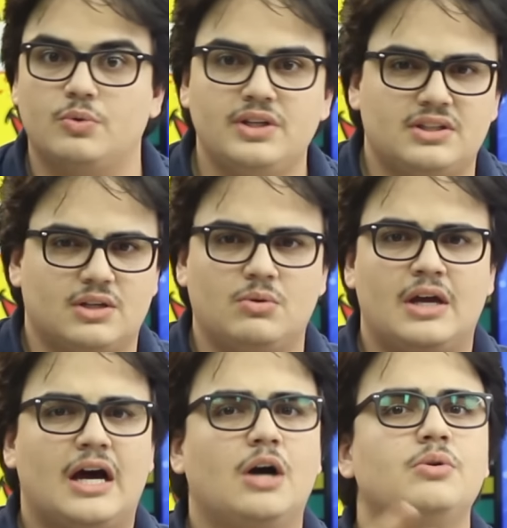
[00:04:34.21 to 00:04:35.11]
ou então
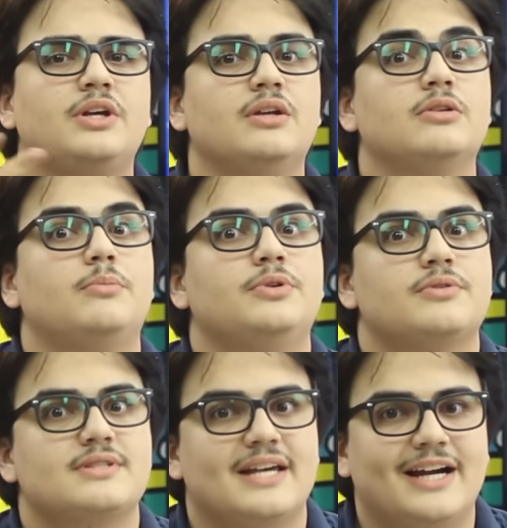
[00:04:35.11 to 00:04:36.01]
algo que não deu muito
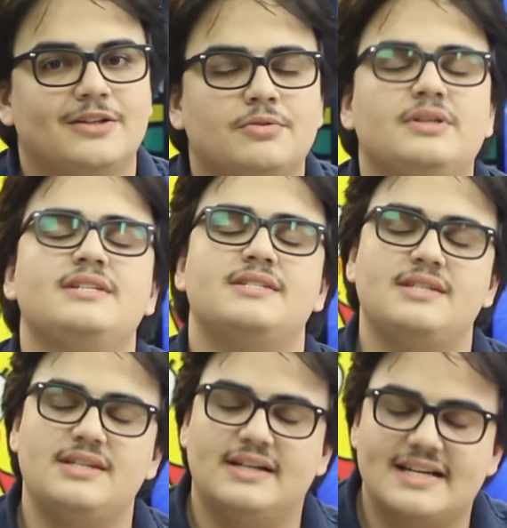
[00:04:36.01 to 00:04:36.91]
certo, e
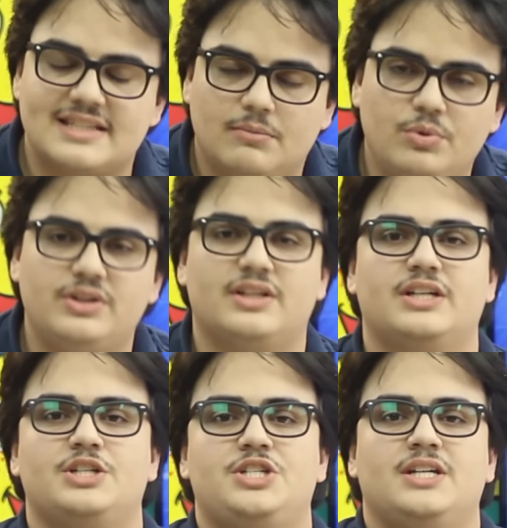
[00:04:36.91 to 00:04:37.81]
sim, gasta muita
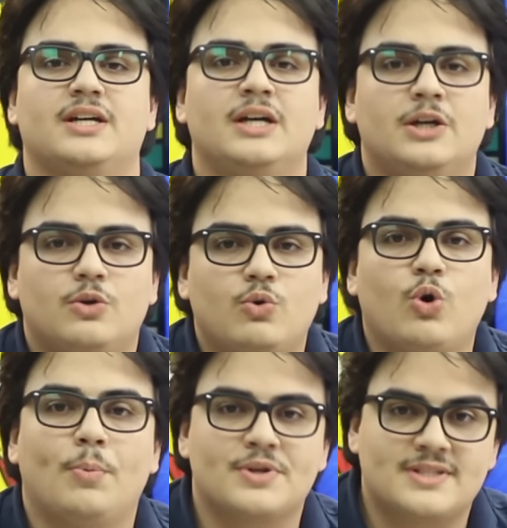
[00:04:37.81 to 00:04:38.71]
energia um
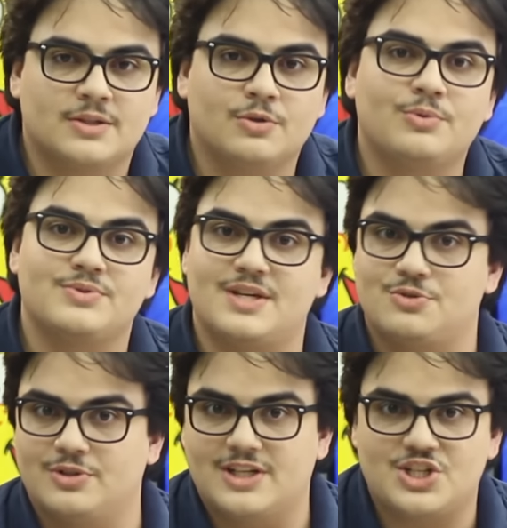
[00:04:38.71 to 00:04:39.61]
coprocessador com um
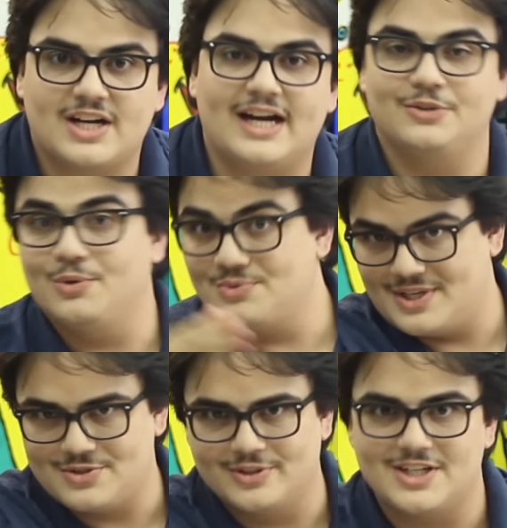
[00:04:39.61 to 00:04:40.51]
sensor dedicado ou um
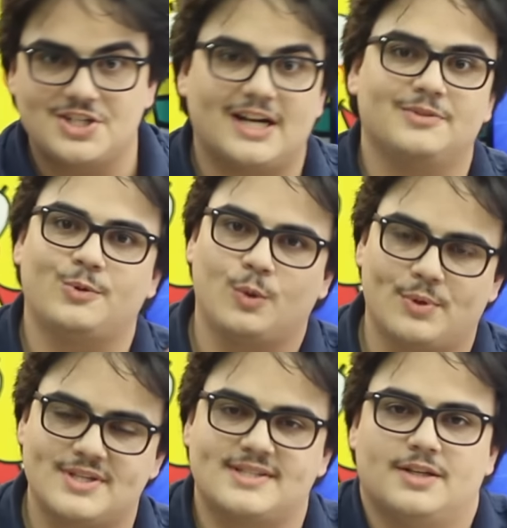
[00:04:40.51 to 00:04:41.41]
sensor dedicado a um
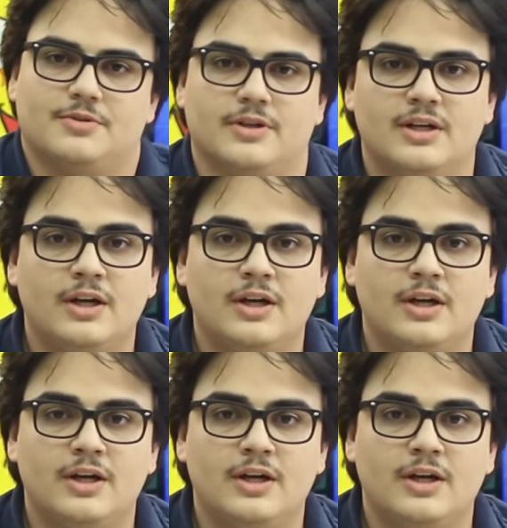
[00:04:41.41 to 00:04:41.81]
coprocessador.